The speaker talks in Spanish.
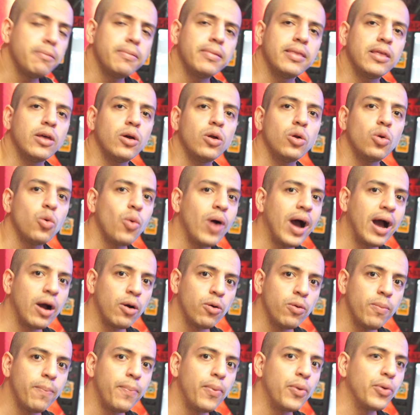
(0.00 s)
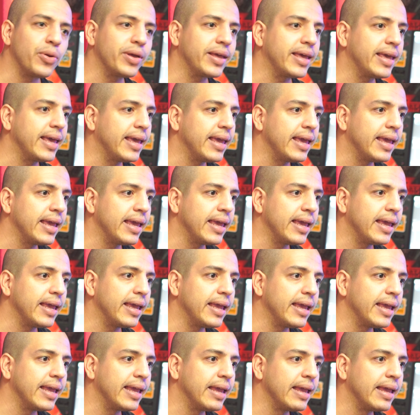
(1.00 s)
video lo hago
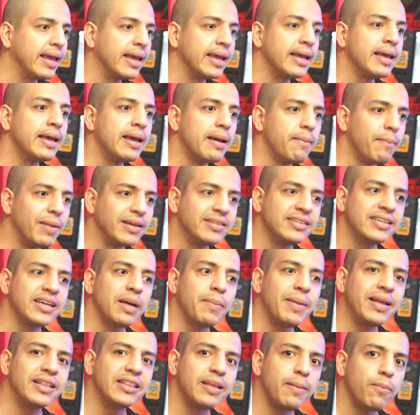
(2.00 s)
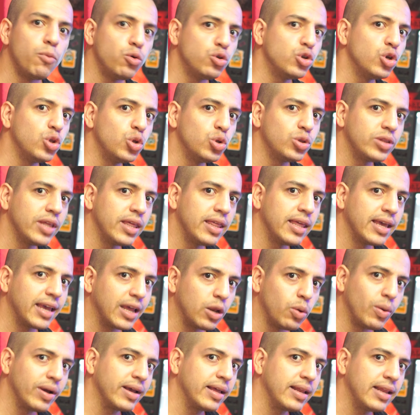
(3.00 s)
porque básicamente muchos de ustedes
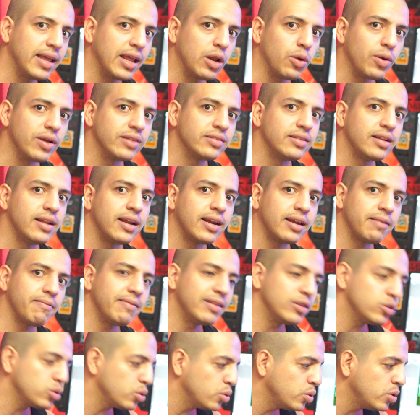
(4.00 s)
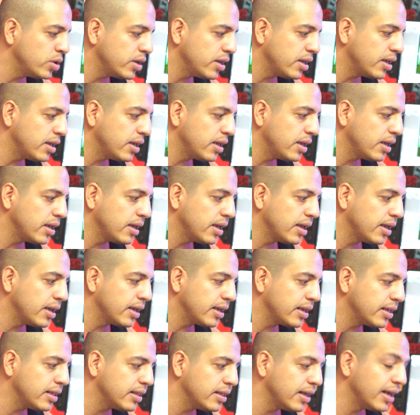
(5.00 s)
que lo adquirieron y se les reventó
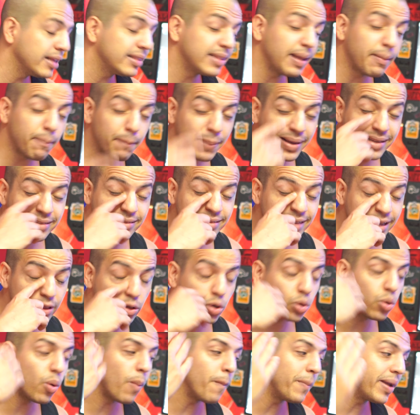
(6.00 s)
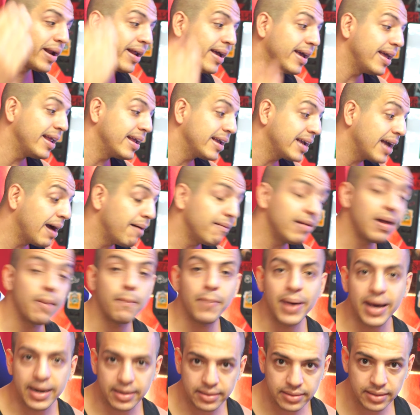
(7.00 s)
eh, están pensando comprar el cable
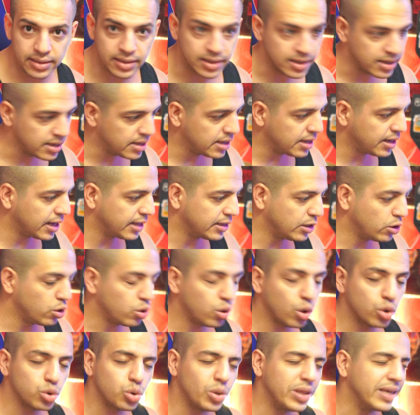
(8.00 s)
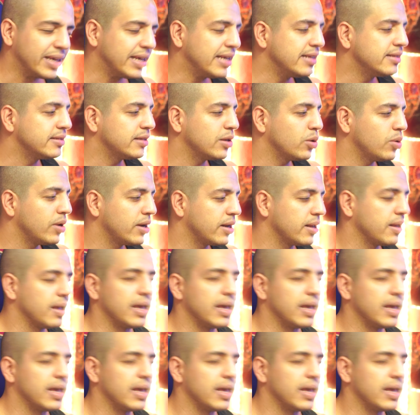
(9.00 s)
aparte que tiene un costo de 15 dólares.